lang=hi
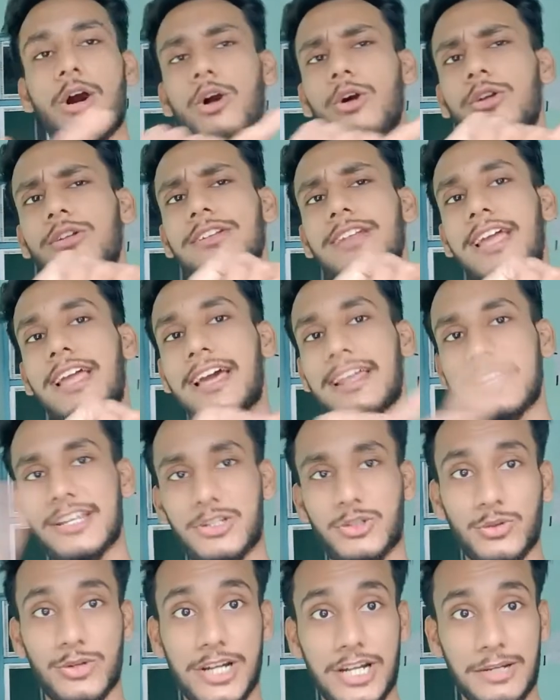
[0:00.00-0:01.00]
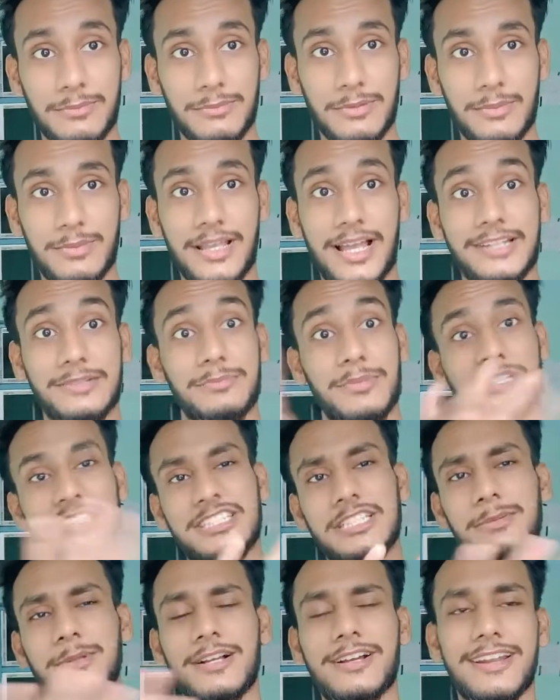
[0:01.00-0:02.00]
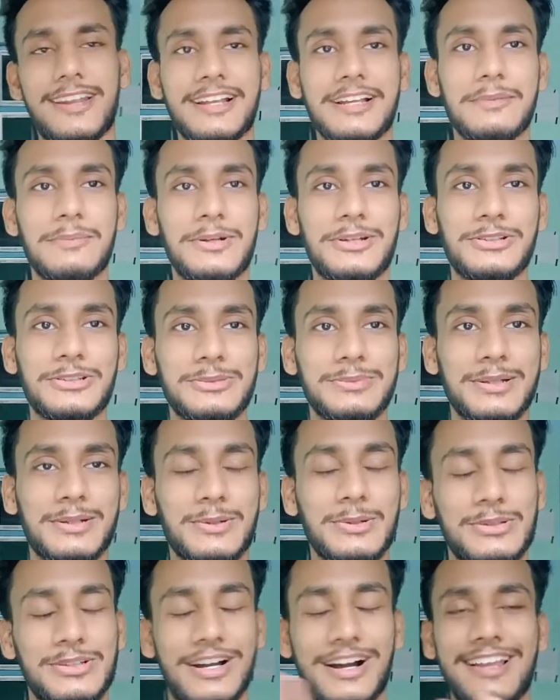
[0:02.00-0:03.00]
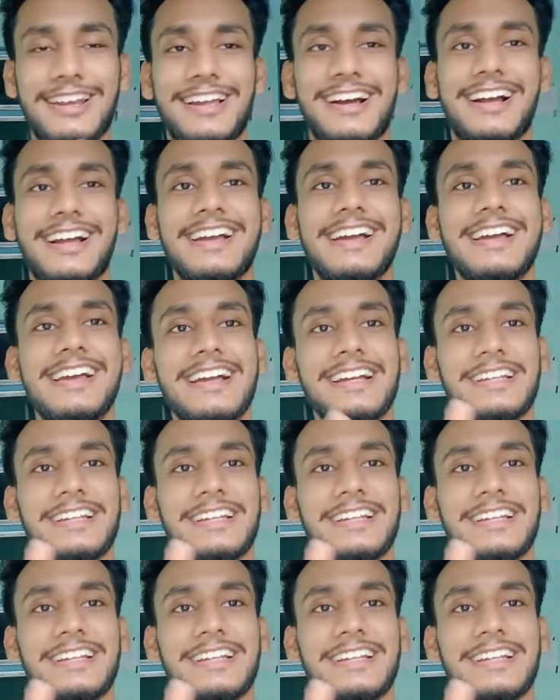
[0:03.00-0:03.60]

और नया रेस्टोरेंट में भी आज मस्ती भी करेंगे वीडियोज़ में कुछ अलग